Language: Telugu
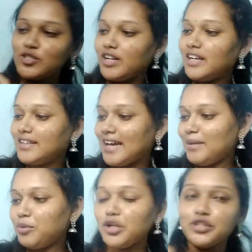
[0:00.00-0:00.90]
సో ఇక్కడ
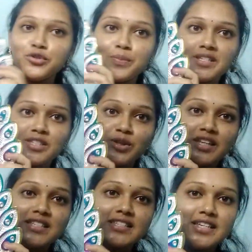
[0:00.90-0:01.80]
టైం కూడా
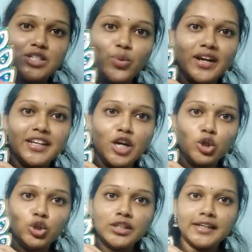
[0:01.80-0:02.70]
చూపిస్తుంది సిక్స్ ట్వంటీ
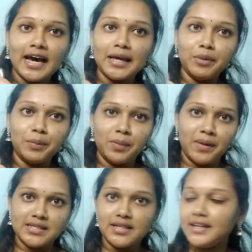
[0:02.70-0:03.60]
అవుతుంది టైం ఇప్పుడు
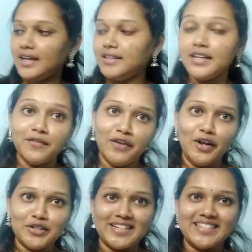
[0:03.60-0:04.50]
ప్రజెంట్ అయితే నేను
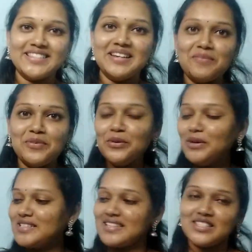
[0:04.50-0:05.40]
వీడియో చేస్తున్నప్పుడు
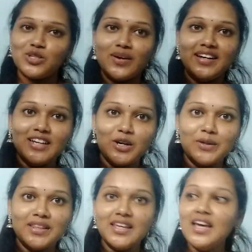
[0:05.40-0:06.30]
సిక్స్ ట్వంటీ
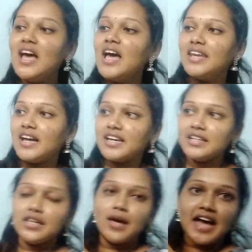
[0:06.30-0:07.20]
అయింది నాకు
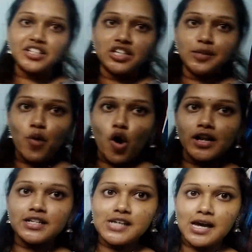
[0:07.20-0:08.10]
ఇది యాక్చువల్లీ
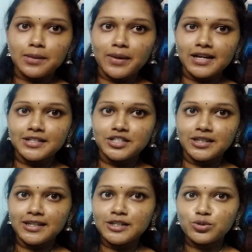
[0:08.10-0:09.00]
మోడల్ చాలా బాగా
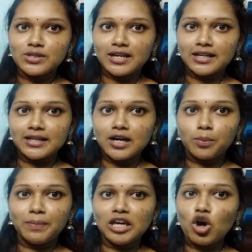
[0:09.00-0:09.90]
నచ్చింది చూసారు కదా
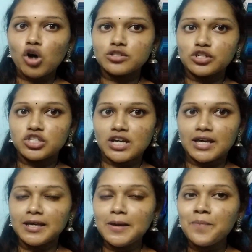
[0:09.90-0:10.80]
పీకాక్స్
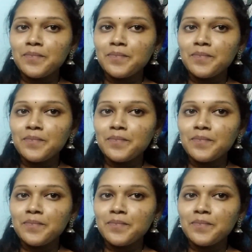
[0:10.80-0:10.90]
వచ్చాయి